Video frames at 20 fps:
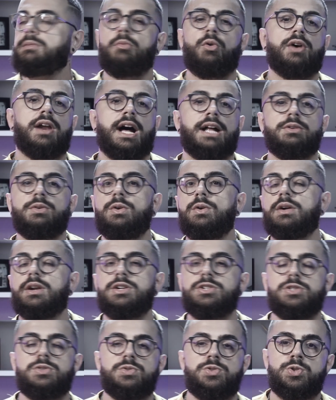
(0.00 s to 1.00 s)
e morar no Rio
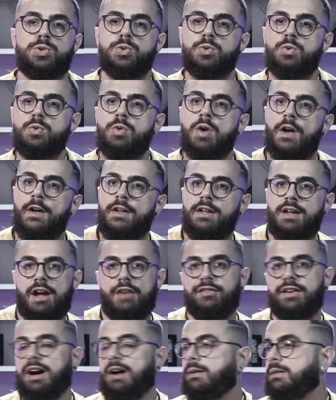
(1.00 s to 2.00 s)
Grande do Sul, é
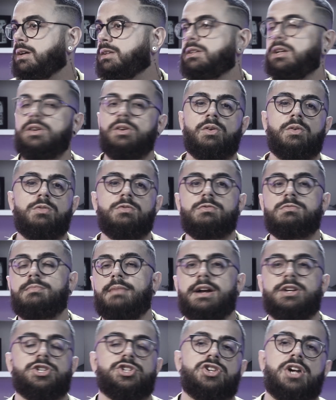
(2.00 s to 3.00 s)
ficar andando com um
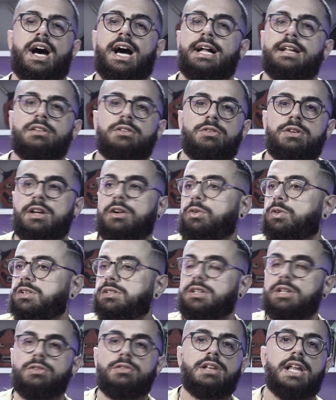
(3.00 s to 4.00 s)
machado e
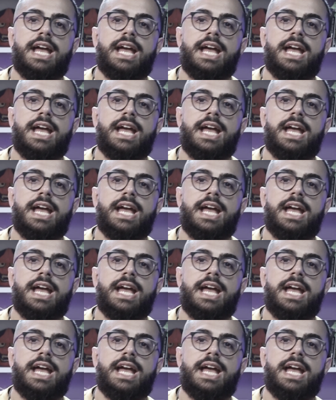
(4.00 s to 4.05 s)
cortando